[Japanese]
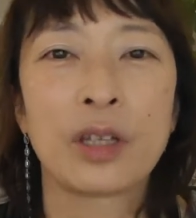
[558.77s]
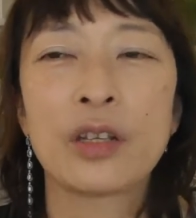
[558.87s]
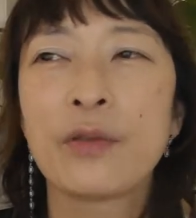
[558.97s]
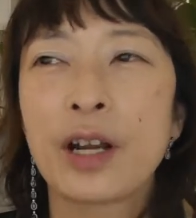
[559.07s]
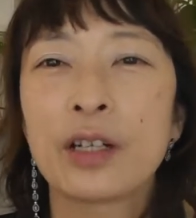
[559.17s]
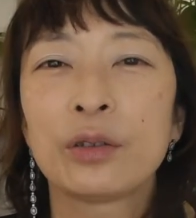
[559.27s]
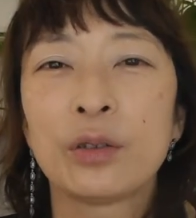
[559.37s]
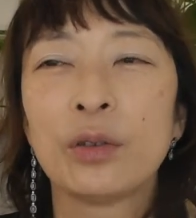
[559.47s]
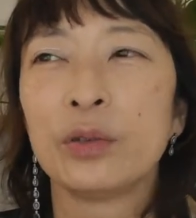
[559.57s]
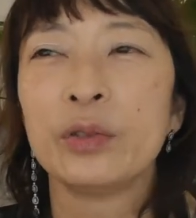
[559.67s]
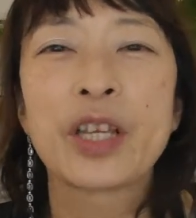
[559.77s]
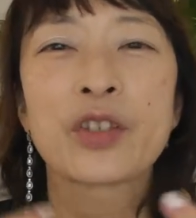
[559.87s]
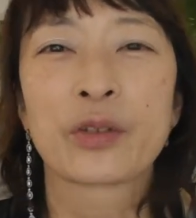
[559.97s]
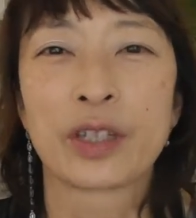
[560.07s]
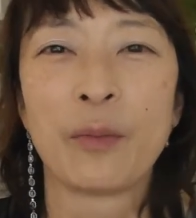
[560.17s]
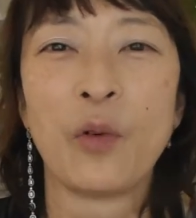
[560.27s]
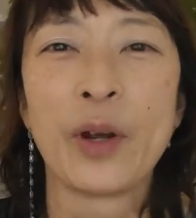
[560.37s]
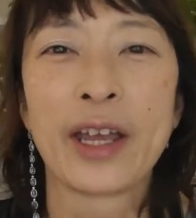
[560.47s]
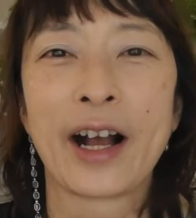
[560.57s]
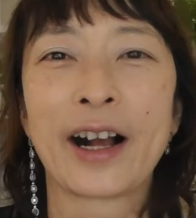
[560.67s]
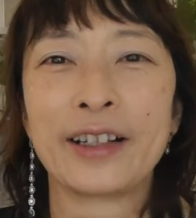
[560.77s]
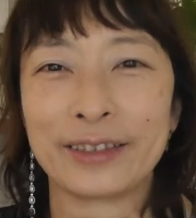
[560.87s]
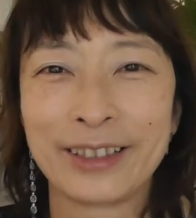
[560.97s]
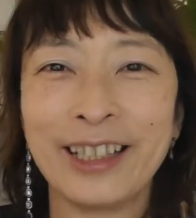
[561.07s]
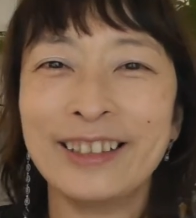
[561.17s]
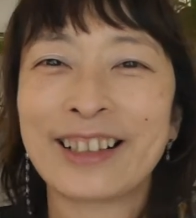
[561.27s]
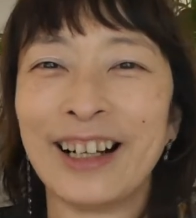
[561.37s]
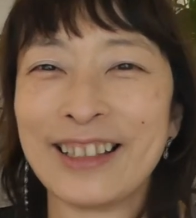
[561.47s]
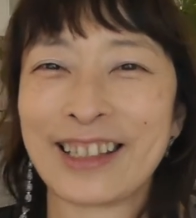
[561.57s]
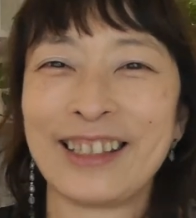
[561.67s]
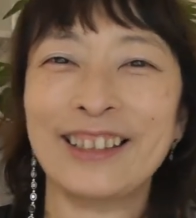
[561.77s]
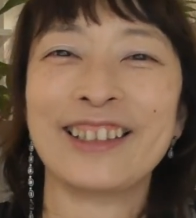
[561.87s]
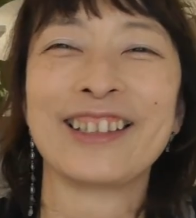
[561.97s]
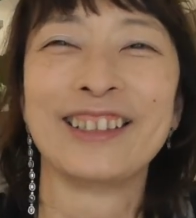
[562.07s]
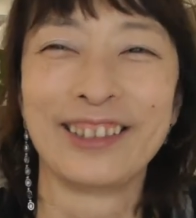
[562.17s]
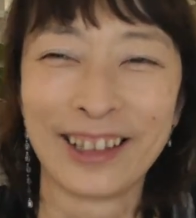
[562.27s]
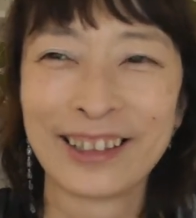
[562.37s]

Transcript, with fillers: て言われると嬉しくて燃え上がるっていう感じなんですよね